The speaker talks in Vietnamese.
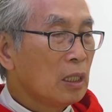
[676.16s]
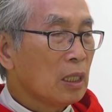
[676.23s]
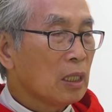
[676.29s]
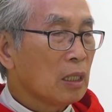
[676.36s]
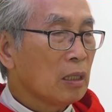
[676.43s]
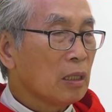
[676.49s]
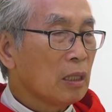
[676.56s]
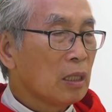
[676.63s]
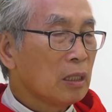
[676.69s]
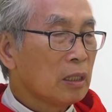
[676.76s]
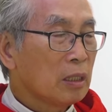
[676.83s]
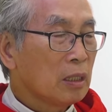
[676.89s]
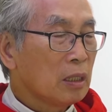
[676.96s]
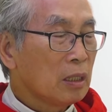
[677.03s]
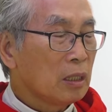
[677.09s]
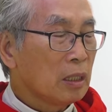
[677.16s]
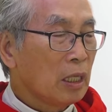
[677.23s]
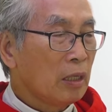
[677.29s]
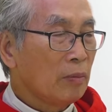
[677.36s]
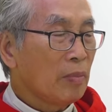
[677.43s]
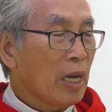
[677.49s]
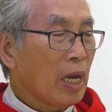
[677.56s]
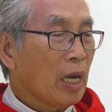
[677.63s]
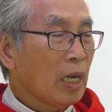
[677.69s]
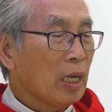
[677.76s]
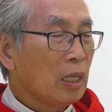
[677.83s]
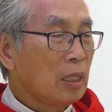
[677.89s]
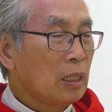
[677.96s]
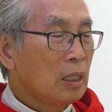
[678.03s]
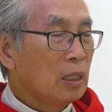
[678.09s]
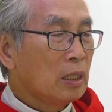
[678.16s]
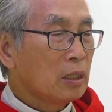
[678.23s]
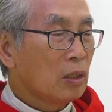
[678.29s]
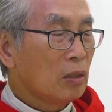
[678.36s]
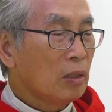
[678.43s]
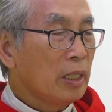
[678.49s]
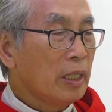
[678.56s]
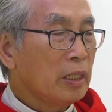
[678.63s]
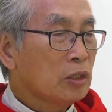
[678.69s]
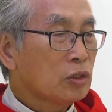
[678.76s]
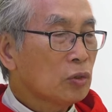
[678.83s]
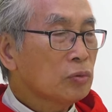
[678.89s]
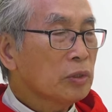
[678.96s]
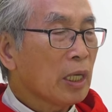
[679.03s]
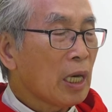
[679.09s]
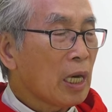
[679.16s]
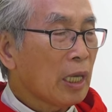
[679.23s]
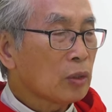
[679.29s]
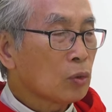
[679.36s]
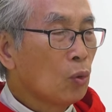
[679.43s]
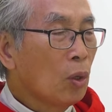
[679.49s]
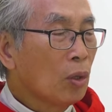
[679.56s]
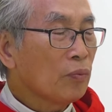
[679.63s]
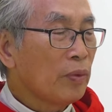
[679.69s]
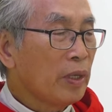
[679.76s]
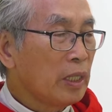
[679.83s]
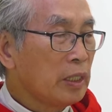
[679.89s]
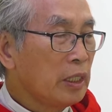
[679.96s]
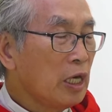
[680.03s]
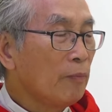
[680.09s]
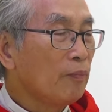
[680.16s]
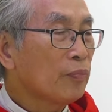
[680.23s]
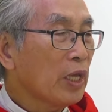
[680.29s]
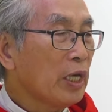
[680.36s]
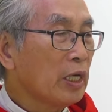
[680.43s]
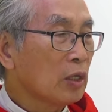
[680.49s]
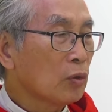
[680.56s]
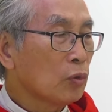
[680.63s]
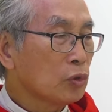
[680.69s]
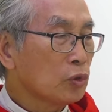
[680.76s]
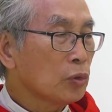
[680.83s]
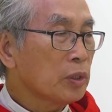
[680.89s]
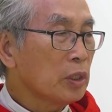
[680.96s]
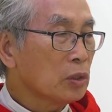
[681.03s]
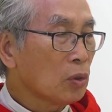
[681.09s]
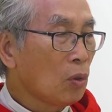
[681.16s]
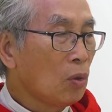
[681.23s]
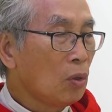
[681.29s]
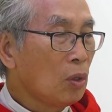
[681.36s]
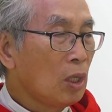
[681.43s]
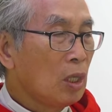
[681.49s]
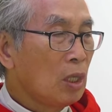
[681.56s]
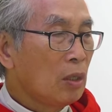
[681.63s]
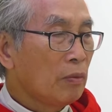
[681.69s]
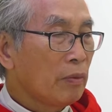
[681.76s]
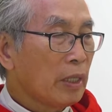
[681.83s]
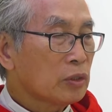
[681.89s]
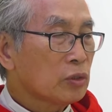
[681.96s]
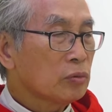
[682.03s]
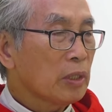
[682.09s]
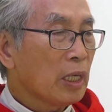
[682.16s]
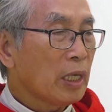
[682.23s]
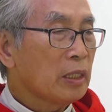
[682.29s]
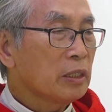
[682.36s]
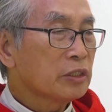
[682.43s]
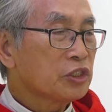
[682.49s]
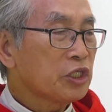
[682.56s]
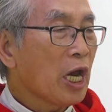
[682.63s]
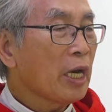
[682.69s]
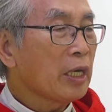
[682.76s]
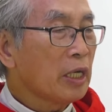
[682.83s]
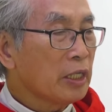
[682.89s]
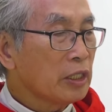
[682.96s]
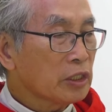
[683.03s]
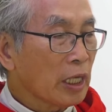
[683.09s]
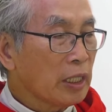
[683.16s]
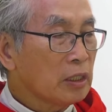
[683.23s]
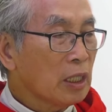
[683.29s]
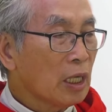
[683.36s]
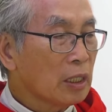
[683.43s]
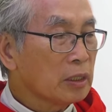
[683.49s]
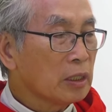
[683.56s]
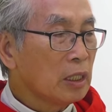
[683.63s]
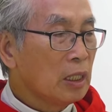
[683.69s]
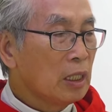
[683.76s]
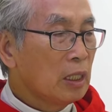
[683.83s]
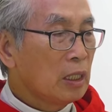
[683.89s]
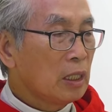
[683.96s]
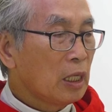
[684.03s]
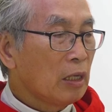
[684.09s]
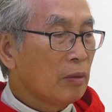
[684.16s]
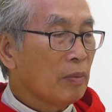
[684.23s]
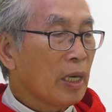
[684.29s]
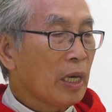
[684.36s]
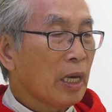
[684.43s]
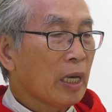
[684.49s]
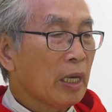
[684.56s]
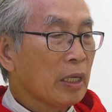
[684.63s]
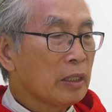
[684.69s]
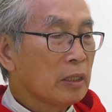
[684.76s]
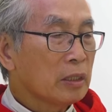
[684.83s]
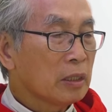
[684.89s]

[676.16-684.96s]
à, để mà nói lên chúng ta là thuộc về nhiệm thể của Chúa Kitô và chúng ta được tràn đầy thánh thần để mà